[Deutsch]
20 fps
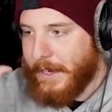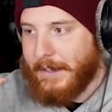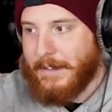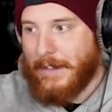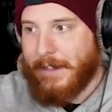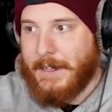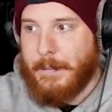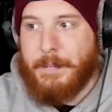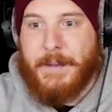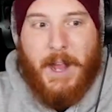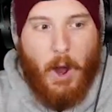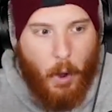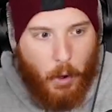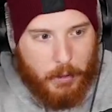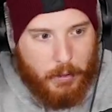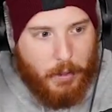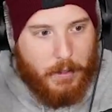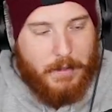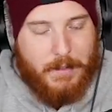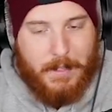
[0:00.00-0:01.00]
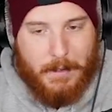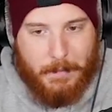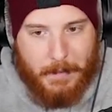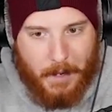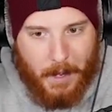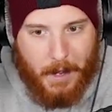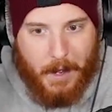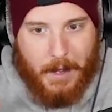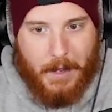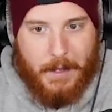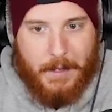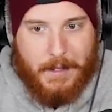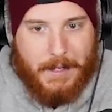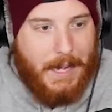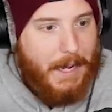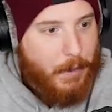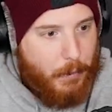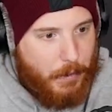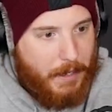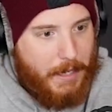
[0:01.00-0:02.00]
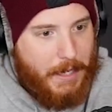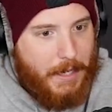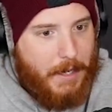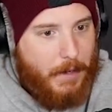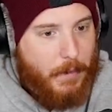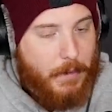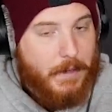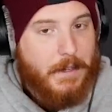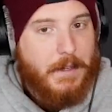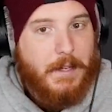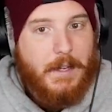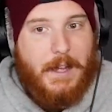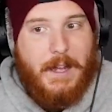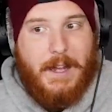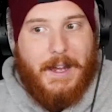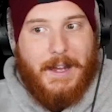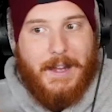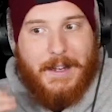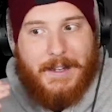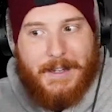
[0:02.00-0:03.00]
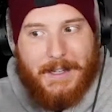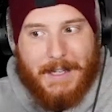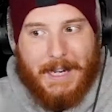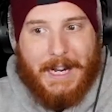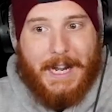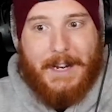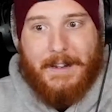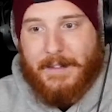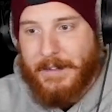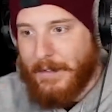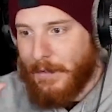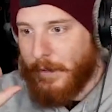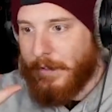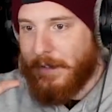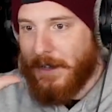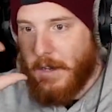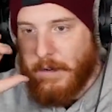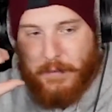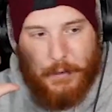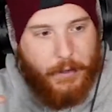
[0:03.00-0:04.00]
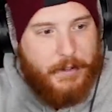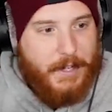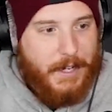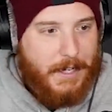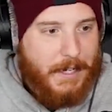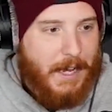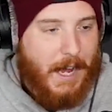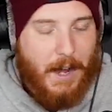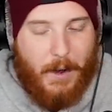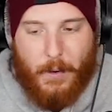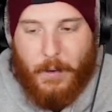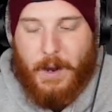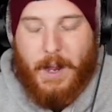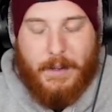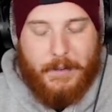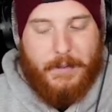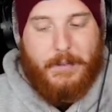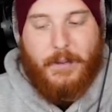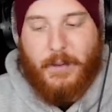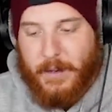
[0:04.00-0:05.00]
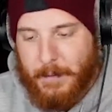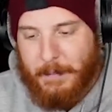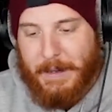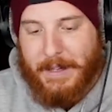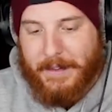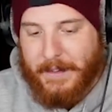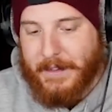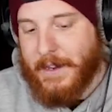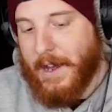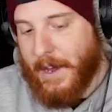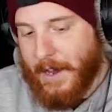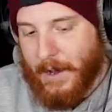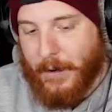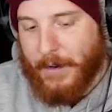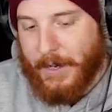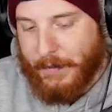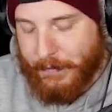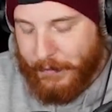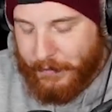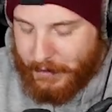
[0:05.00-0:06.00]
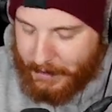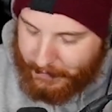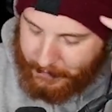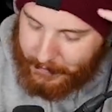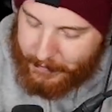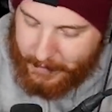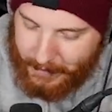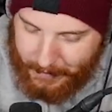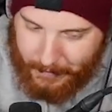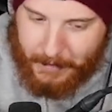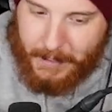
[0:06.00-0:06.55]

das gibt ja auch trotzdem ja äh, Kalorien und dann kannst du sozusagen Flüssignahrung, also so mäßig, ja, ja, okay, verstehe, verstehe,